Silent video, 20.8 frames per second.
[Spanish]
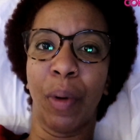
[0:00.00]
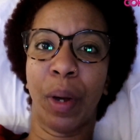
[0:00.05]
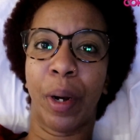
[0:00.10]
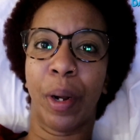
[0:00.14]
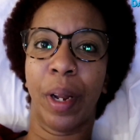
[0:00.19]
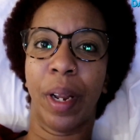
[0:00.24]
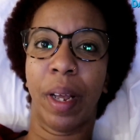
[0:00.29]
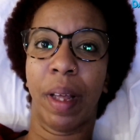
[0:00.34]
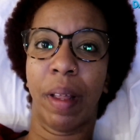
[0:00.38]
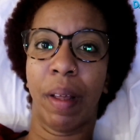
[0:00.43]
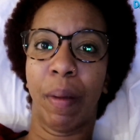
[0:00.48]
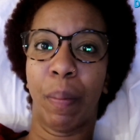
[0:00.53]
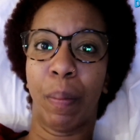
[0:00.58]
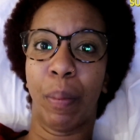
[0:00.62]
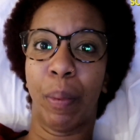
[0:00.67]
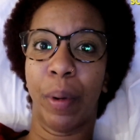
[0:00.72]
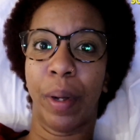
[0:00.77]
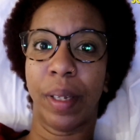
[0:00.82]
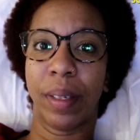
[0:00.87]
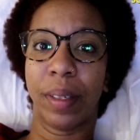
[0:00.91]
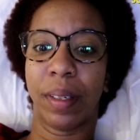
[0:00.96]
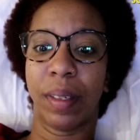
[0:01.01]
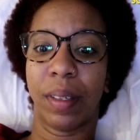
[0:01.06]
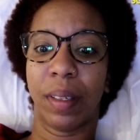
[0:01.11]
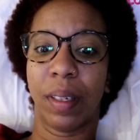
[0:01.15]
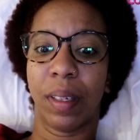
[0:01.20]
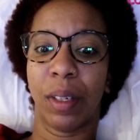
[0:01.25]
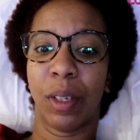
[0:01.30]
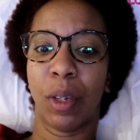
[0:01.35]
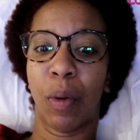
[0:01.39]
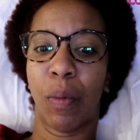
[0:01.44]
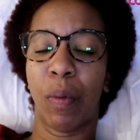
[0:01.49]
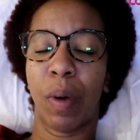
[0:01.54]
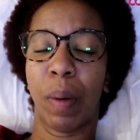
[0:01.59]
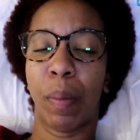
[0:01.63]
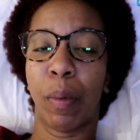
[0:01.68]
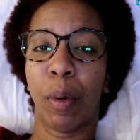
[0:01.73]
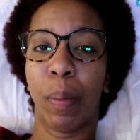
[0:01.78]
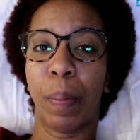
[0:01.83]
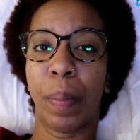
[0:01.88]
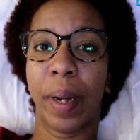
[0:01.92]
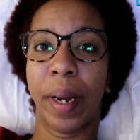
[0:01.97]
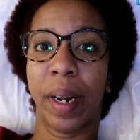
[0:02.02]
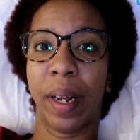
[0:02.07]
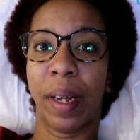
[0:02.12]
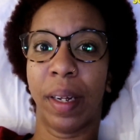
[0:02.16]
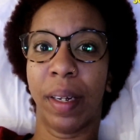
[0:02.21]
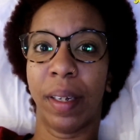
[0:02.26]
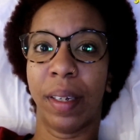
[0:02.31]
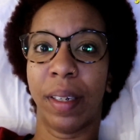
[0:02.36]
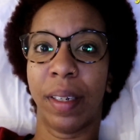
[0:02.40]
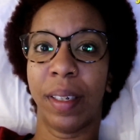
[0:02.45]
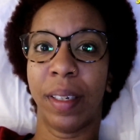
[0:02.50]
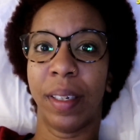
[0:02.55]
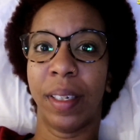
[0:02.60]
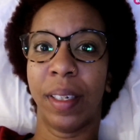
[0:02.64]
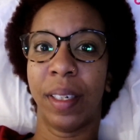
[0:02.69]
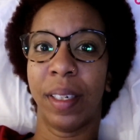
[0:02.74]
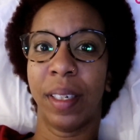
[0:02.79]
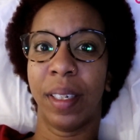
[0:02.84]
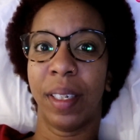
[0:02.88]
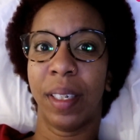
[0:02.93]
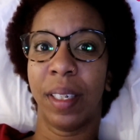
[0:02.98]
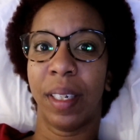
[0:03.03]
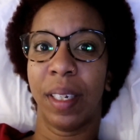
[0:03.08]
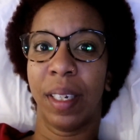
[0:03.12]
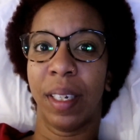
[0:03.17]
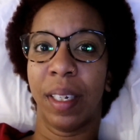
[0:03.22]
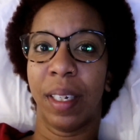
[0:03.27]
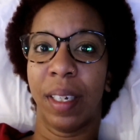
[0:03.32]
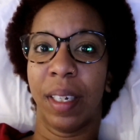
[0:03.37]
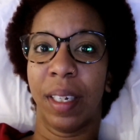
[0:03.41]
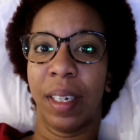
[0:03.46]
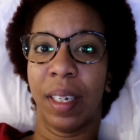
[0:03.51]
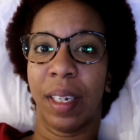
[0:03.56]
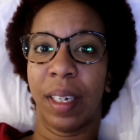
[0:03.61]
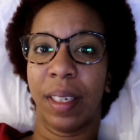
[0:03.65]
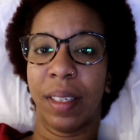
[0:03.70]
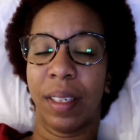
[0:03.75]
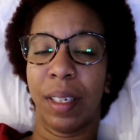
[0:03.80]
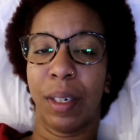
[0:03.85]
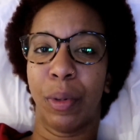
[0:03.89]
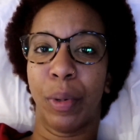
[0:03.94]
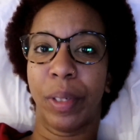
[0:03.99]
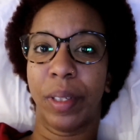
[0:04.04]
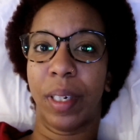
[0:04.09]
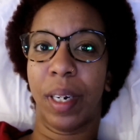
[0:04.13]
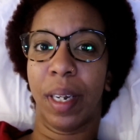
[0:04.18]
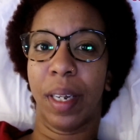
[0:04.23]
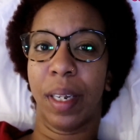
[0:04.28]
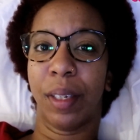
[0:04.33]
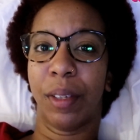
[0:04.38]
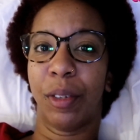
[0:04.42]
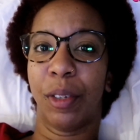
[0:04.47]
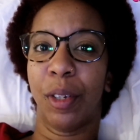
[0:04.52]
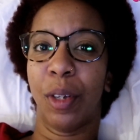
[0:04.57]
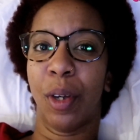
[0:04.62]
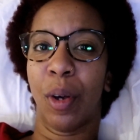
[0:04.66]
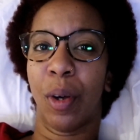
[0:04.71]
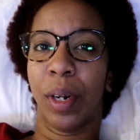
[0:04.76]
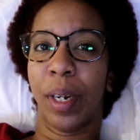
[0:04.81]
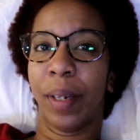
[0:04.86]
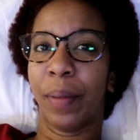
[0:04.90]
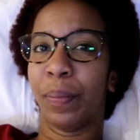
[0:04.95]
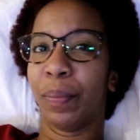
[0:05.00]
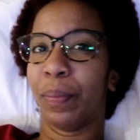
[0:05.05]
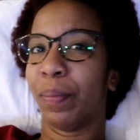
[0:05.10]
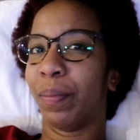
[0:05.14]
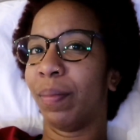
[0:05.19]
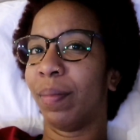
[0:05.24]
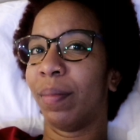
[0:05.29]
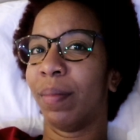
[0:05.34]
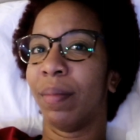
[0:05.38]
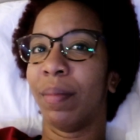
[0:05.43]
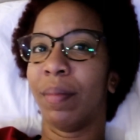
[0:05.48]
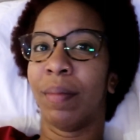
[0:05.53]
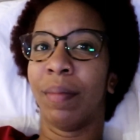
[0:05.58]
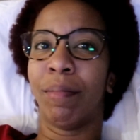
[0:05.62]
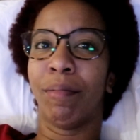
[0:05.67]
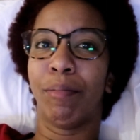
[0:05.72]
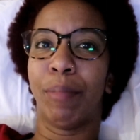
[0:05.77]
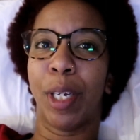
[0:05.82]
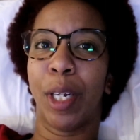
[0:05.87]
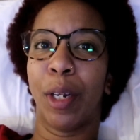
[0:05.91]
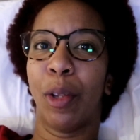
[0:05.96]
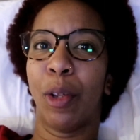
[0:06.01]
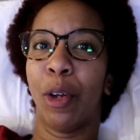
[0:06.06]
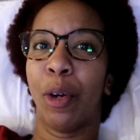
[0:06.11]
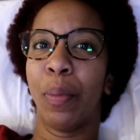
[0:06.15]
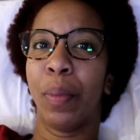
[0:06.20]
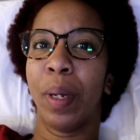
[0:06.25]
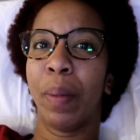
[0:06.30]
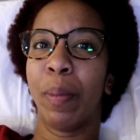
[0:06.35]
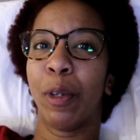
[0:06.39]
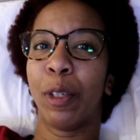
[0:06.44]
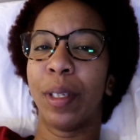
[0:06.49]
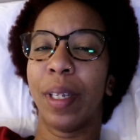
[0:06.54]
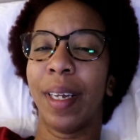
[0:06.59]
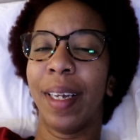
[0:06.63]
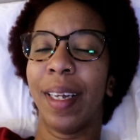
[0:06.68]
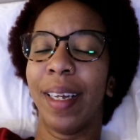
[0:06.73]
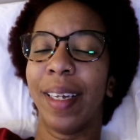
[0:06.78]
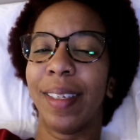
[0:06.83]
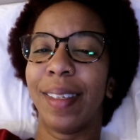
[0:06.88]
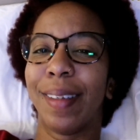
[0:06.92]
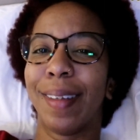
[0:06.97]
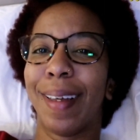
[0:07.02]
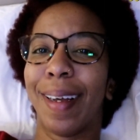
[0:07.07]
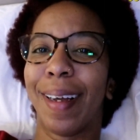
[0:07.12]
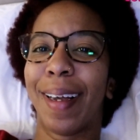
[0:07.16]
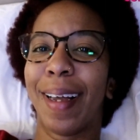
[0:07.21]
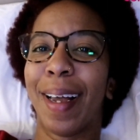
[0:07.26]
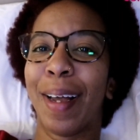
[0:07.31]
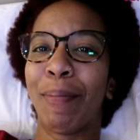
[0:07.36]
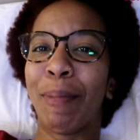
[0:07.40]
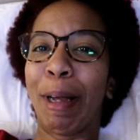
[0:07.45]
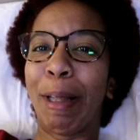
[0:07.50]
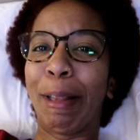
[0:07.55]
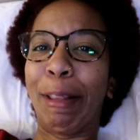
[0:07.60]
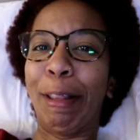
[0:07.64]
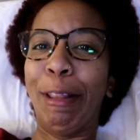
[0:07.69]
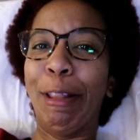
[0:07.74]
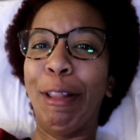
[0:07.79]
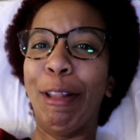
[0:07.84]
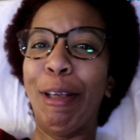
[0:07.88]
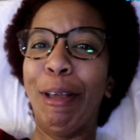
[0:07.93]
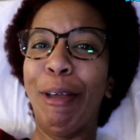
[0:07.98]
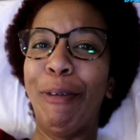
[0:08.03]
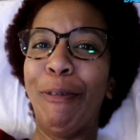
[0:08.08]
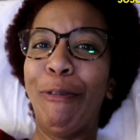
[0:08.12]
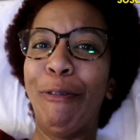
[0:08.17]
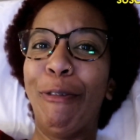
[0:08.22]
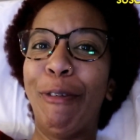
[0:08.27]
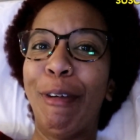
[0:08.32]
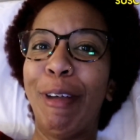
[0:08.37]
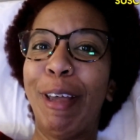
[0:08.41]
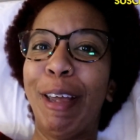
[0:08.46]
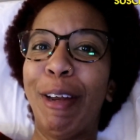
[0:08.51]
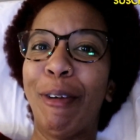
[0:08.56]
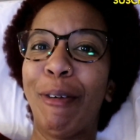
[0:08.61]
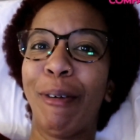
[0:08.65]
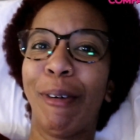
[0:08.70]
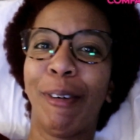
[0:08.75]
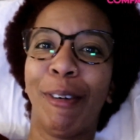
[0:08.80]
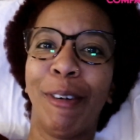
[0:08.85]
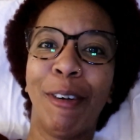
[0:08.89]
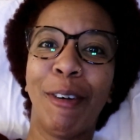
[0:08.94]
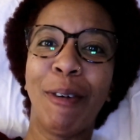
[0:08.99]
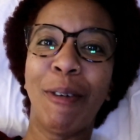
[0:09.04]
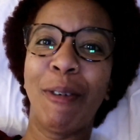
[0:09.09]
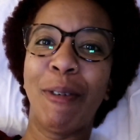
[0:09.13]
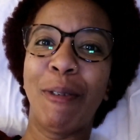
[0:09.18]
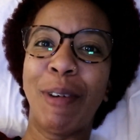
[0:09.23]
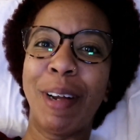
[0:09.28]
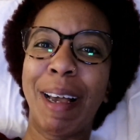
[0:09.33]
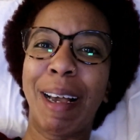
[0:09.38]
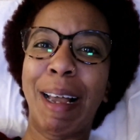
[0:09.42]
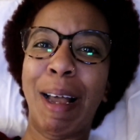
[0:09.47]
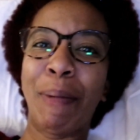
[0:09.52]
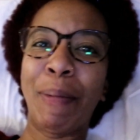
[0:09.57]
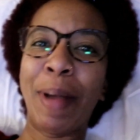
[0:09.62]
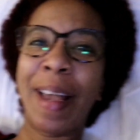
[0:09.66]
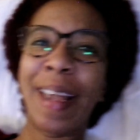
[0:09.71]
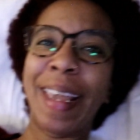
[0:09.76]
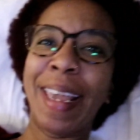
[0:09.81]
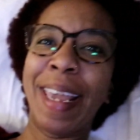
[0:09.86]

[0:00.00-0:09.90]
bueno, ya después nos vamos para hacer nuestras gestiones. Pero dormimos en esta cama divino, una cama